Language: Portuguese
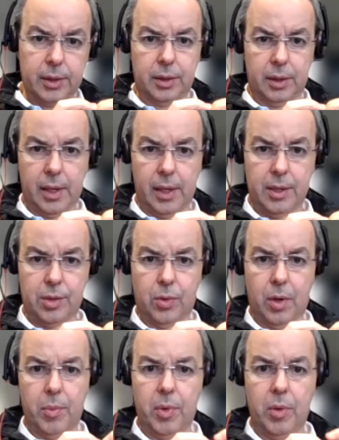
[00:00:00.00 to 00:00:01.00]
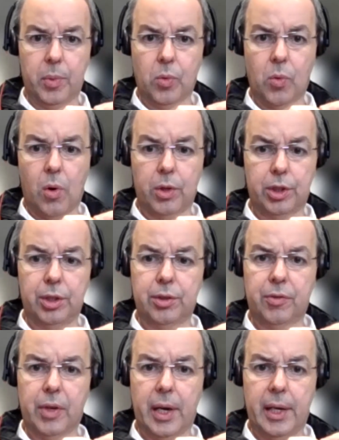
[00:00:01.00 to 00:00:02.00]
esse, é esse o caminho pelo qual a
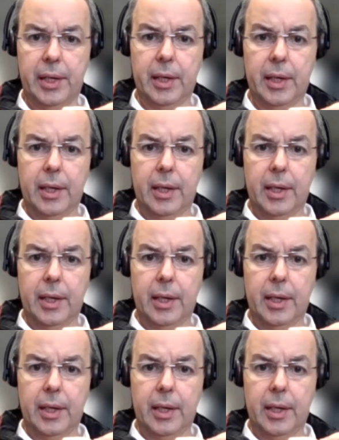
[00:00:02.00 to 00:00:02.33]
gente vai.